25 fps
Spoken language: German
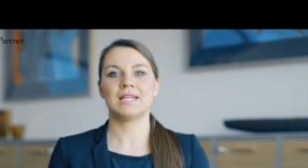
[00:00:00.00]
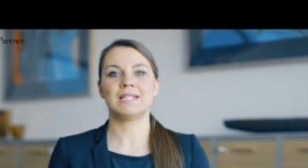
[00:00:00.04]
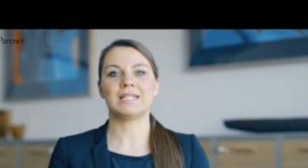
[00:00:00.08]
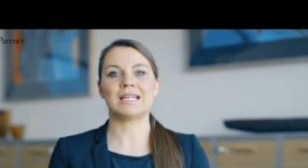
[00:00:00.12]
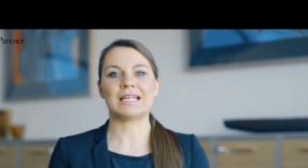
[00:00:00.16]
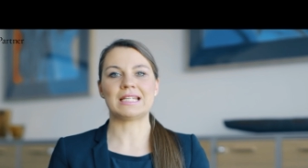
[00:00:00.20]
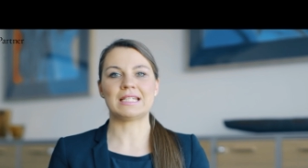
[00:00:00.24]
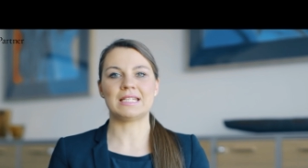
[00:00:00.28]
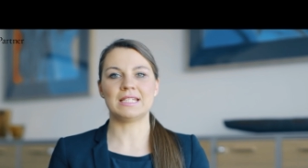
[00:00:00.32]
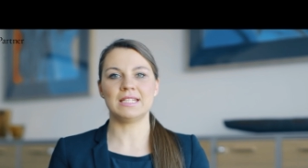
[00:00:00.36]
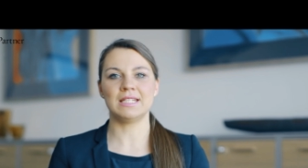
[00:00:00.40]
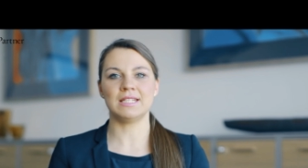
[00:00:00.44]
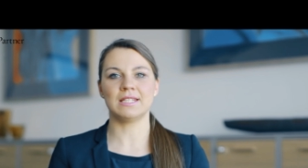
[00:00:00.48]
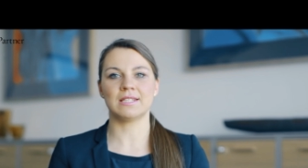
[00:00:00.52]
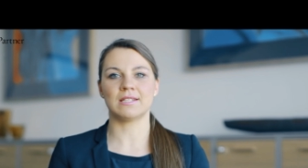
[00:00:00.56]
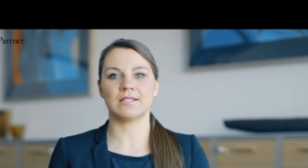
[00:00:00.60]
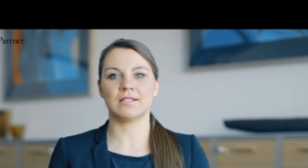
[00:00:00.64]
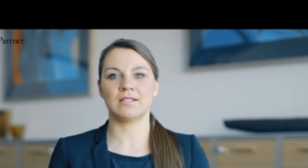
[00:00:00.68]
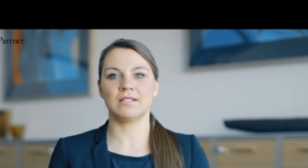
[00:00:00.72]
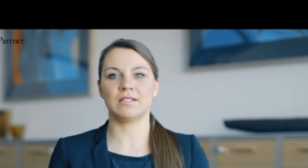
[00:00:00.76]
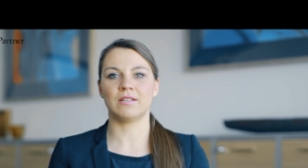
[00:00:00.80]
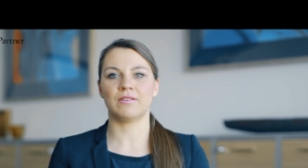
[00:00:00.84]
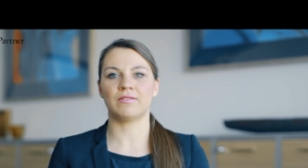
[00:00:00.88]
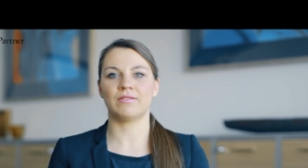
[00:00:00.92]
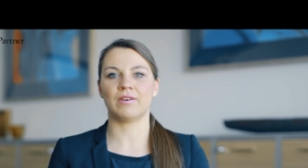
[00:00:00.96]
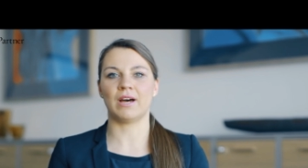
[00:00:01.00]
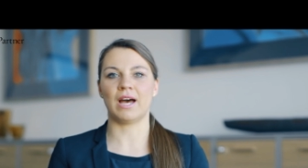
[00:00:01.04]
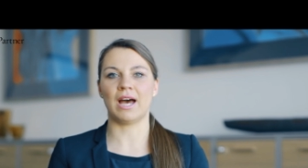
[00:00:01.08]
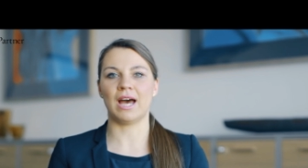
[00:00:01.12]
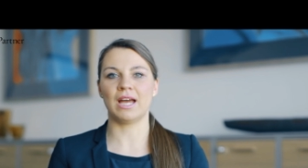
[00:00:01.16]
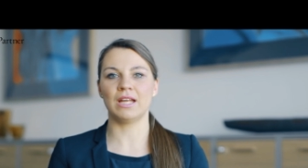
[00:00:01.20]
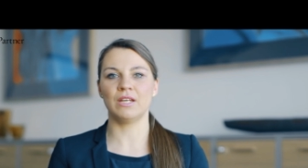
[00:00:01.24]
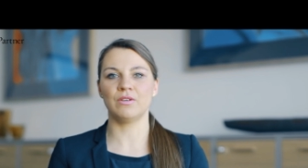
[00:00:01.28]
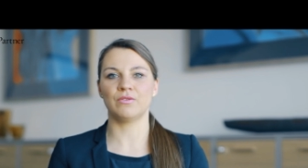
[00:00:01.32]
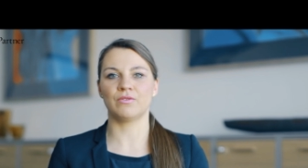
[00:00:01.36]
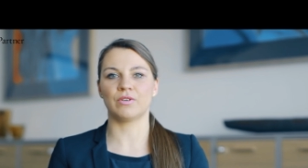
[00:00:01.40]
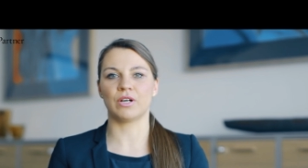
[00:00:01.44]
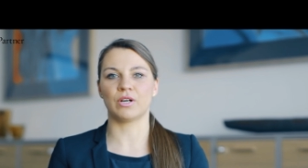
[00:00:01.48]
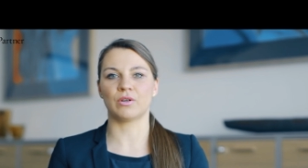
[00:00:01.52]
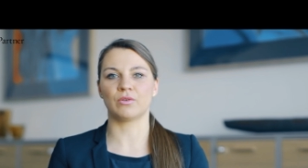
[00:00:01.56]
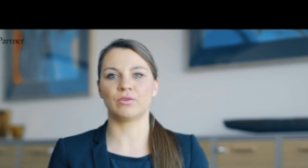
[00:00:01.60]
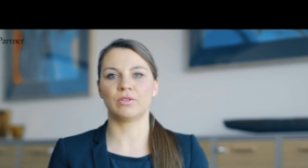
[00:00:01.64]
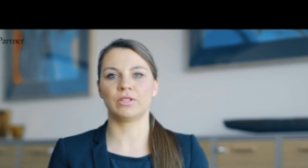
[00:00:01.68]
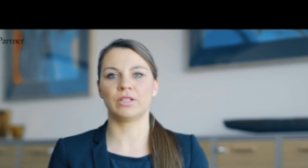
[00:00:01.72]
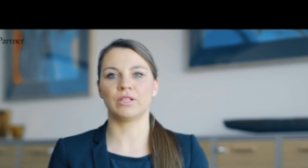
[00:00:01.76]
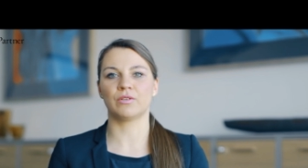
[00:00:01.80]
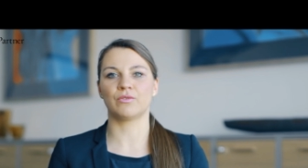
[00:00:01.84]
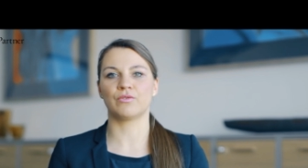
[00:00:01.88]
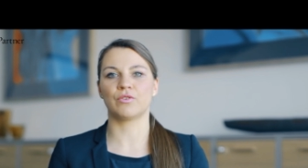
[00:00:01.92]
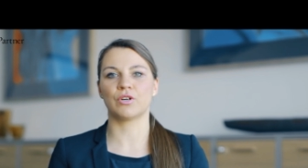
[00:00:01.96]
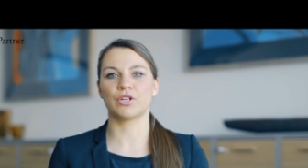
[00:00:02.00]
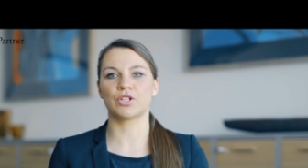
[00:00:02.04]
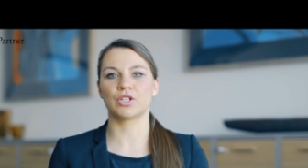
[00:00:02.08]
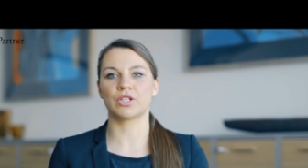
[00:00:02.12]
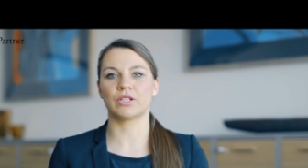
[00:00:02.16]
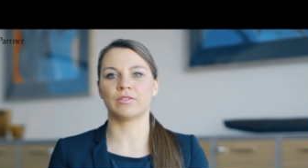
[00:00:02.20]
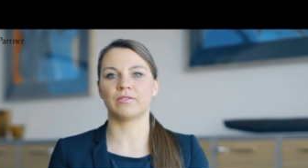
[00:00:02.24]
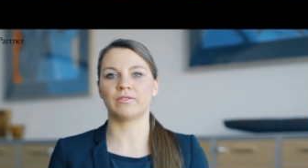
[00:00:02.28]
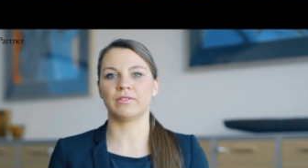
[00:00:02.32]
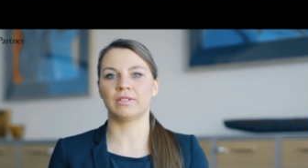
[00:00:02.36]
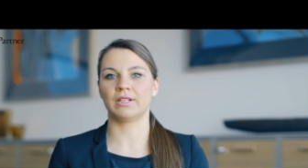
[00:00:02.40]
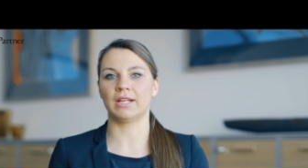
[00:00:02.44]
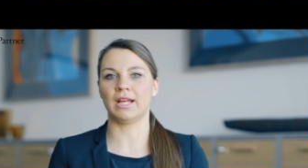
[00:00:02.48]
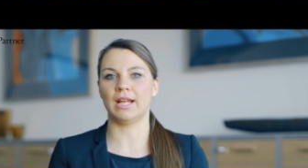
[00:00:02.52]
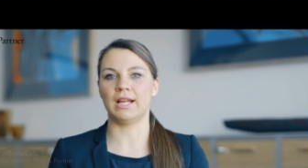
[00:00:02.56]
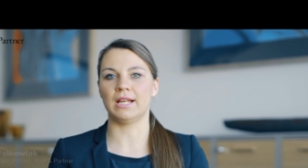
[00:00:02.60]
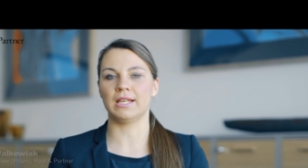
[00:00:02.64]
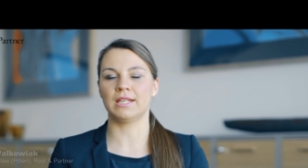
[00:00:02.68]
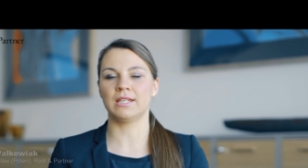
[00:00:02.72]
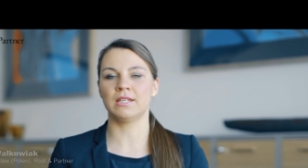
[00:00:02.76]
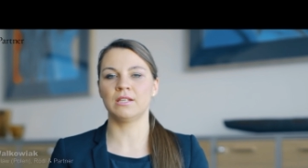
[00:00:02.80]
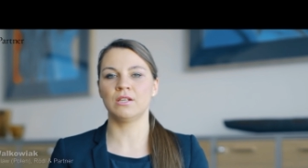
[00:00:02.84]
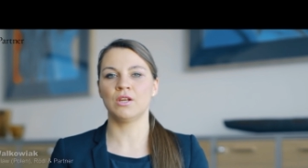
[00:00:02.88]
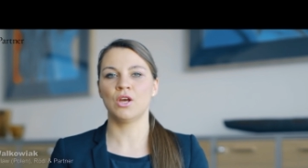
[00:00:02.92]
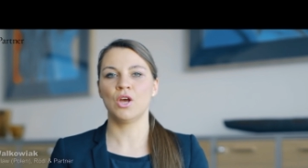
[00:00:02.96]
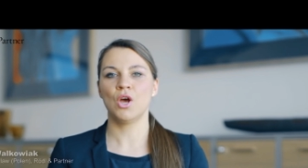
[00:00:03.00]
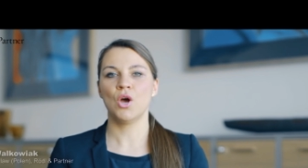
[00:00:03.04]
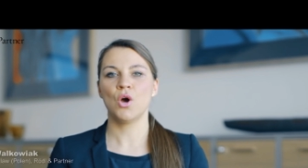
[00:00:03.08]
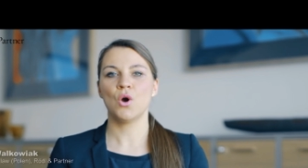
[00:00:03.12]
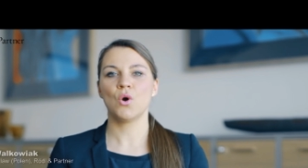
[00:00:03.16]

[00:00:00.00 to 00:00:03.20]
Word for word: da diese der Vereinfachung der Vorschriften gelten